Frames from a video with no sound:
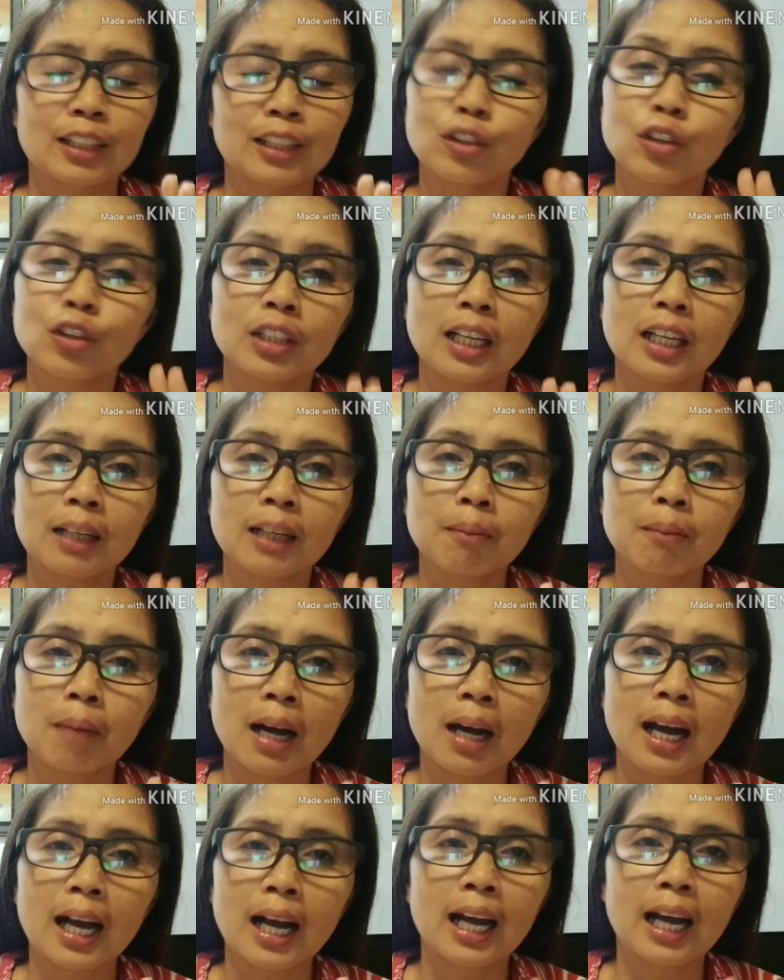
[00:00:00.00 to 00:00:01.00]
Yun ang
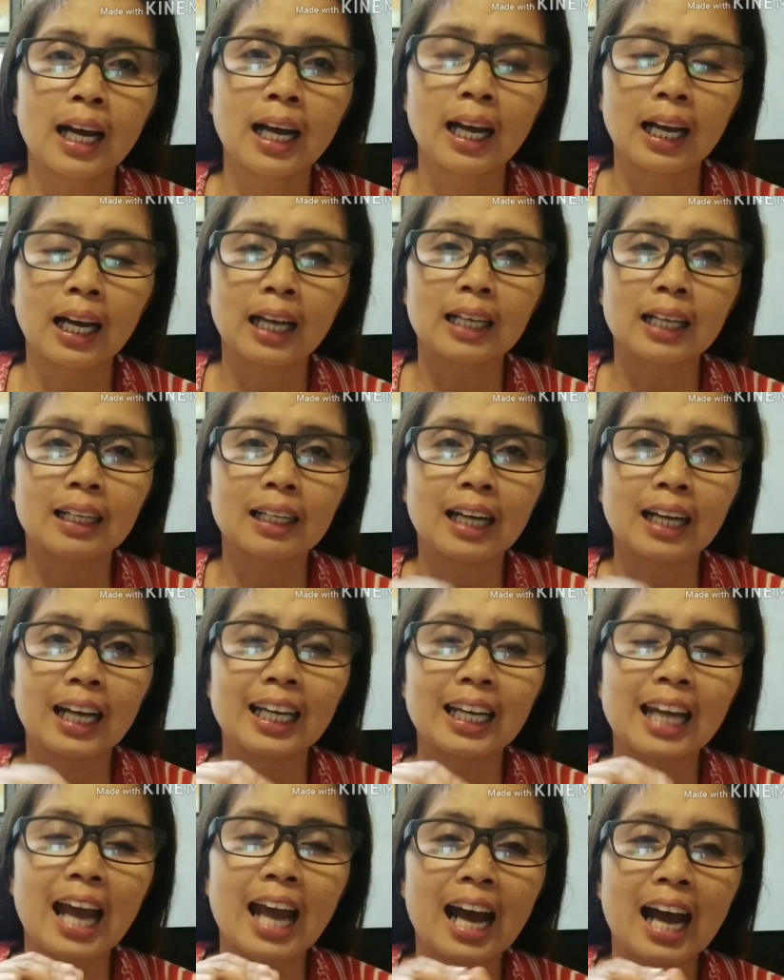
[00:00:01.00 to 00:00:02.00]
mga
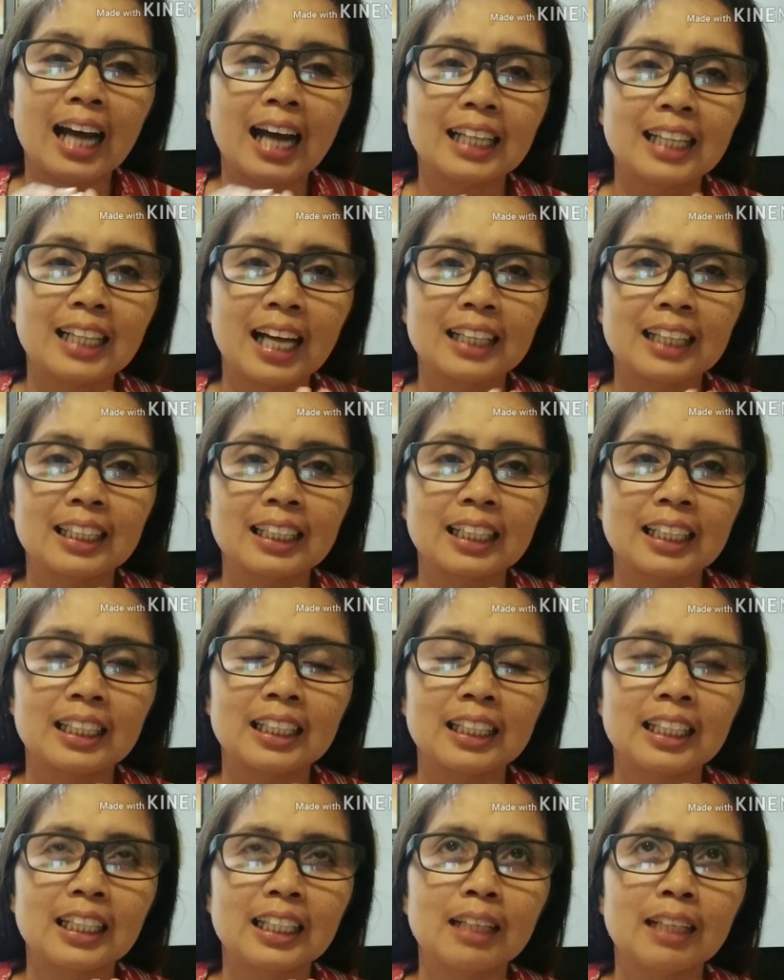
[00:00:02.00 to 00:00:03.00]
kailangan nating
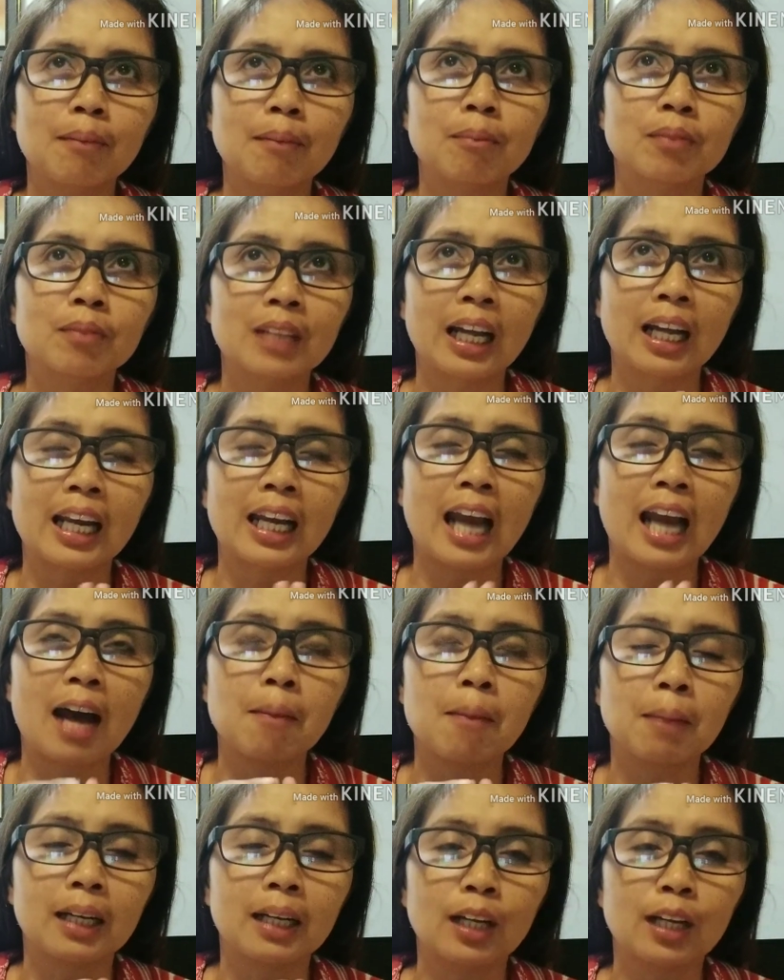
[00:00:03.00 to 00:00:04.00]

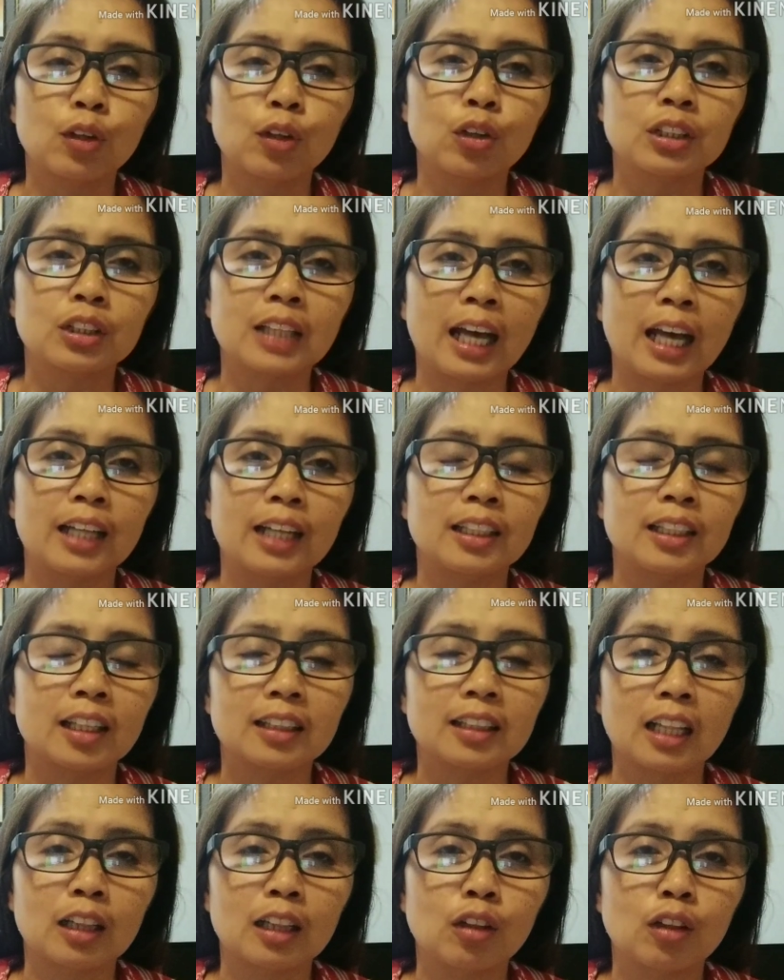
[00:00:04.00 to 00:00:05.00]
kailangan magkaroon tayo ng
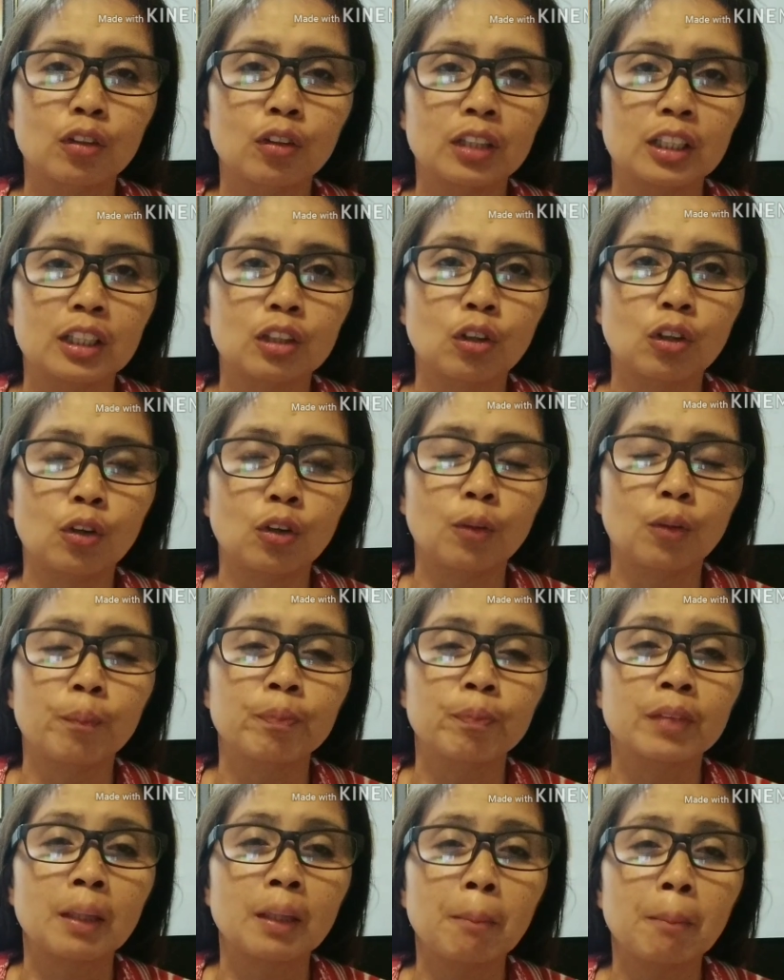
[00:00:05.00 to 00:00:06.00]
tatlong ito
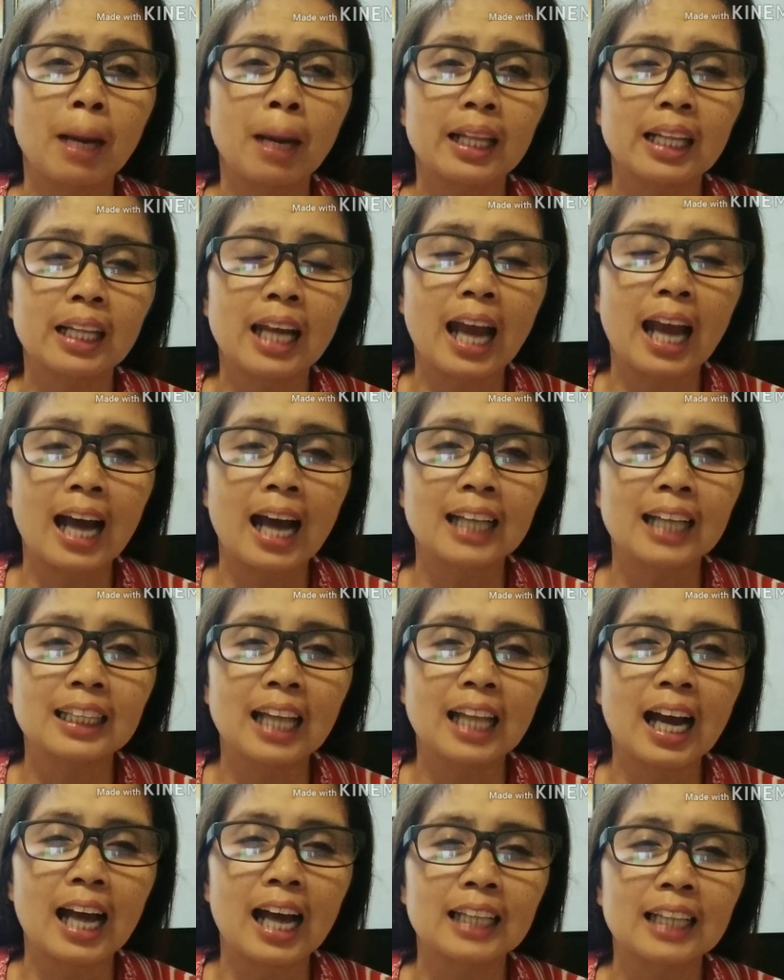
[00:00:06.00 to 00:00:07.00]
para lahat
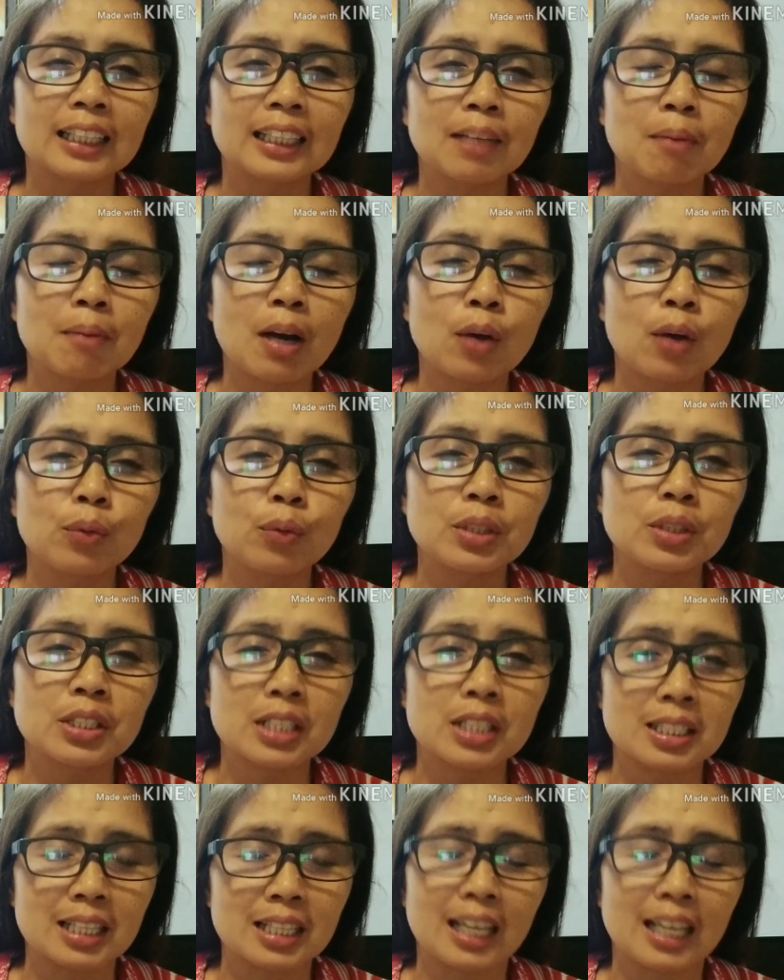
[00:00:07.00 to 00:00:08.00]
ng ating mga
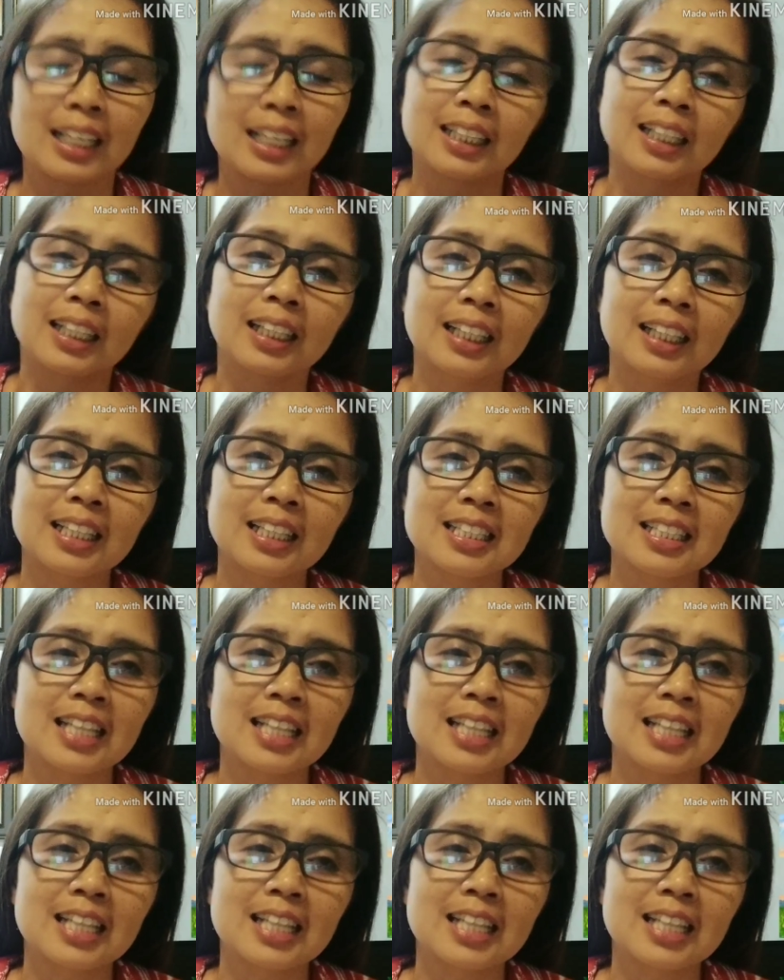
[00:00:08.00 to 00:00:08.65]
wishes ay igagrant